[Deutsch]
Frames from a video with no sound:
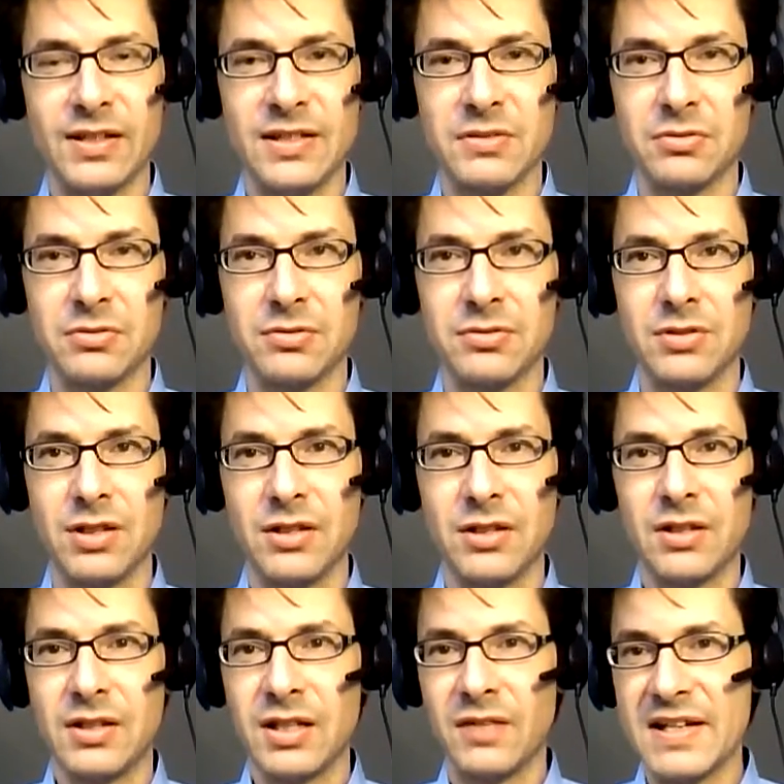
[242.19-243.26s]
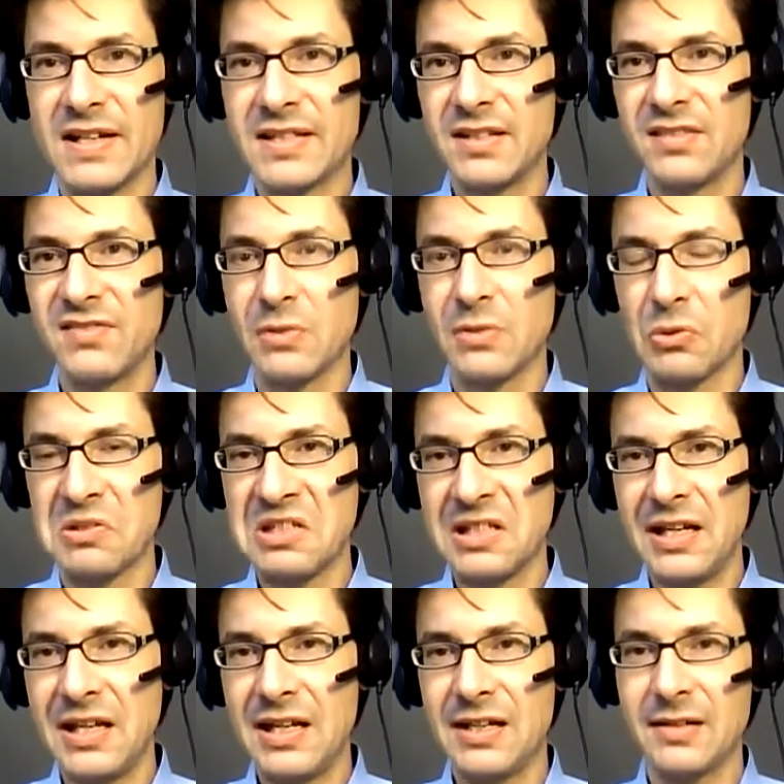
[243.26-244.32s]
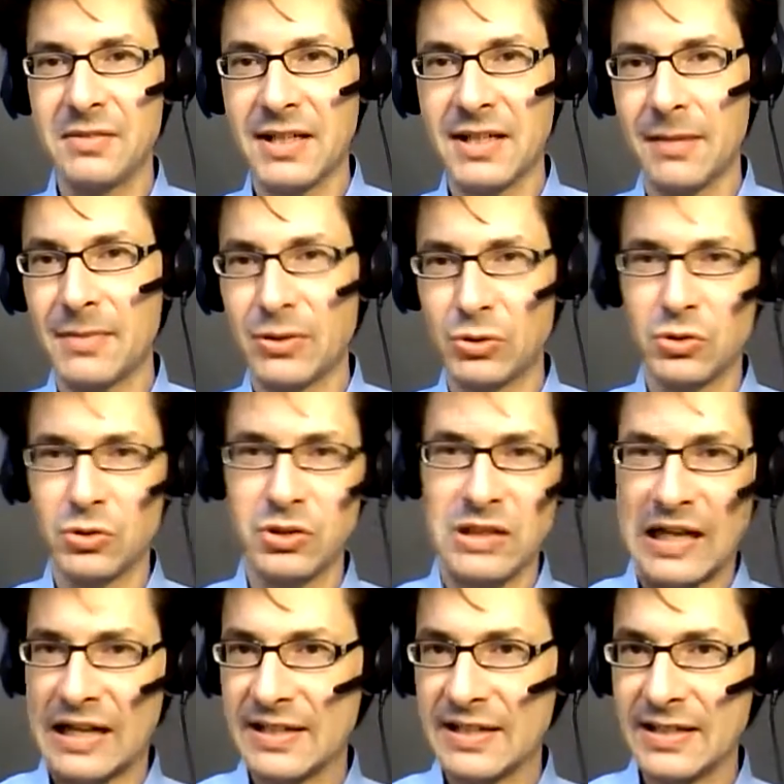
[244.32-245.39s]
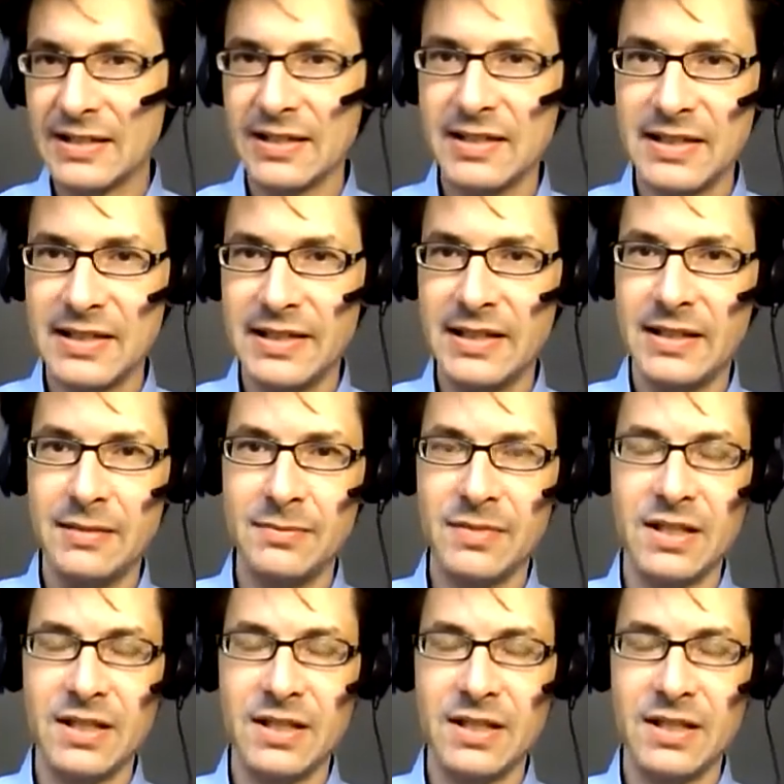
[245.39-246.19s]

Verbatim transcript: Also ich weiß nicht, wie es euch geht, aber ich habe auch noch ein anderes Leben,